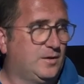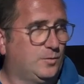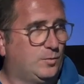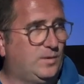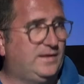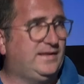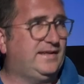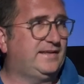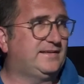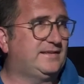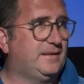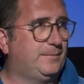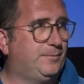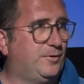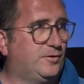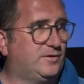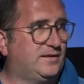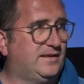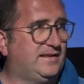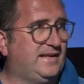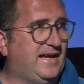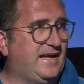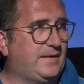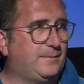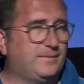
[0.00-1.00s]
quella di
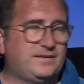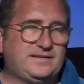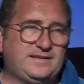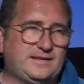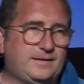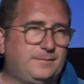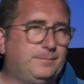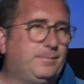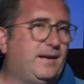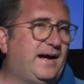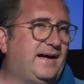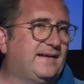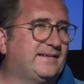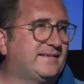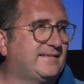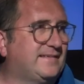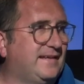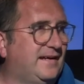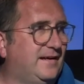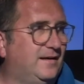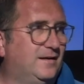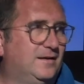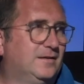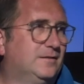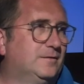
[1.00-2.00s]
deporre le armi e dire
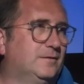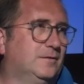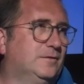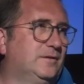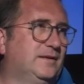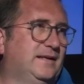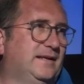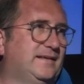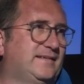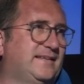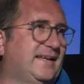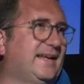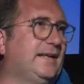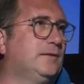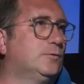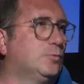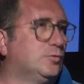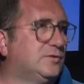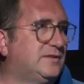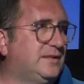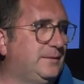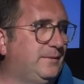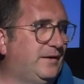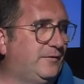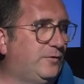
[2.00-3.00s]
basta, non sarà
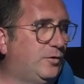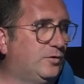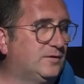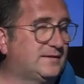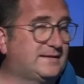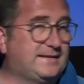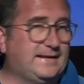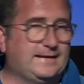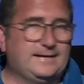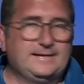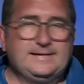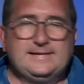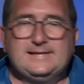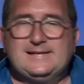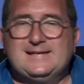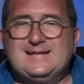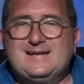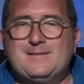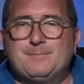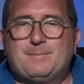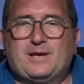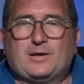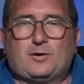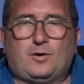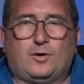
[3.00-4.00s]
l'ultima volta
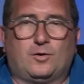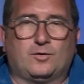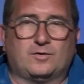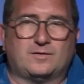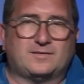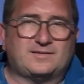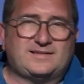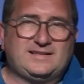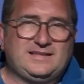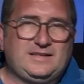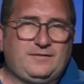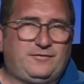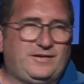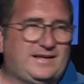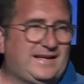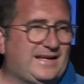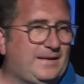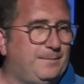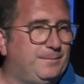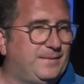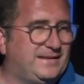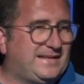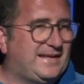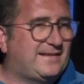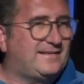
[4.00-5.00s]
però
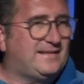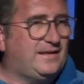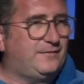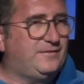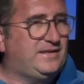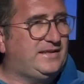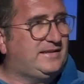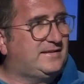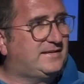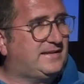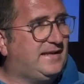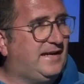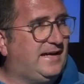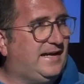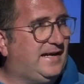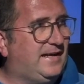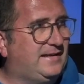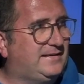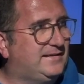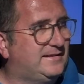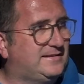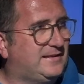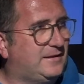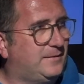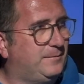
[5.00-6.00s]
significherebbe darla vinta
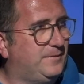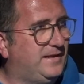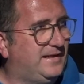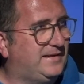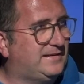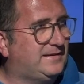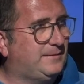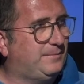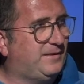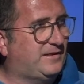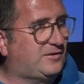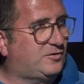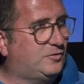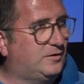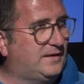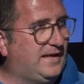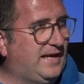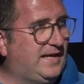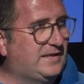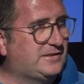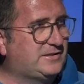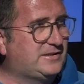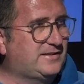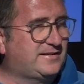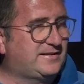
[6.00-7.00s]
a determinati personaggi. Sì,